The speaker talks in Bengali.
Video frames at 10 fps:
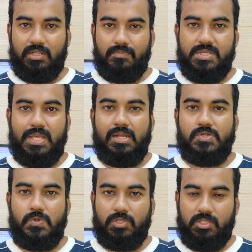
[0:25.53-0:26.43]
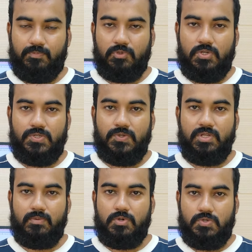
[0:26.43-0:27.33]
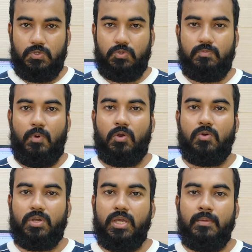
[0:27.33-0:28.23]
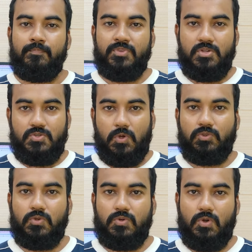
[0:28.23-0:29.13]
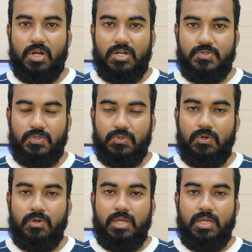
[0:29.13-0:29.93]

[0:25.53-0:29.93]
তাদের মিসাইল শক্তি প্রদর্শন এবং শত্রুপক্ষকে সতর্ক করার জন্য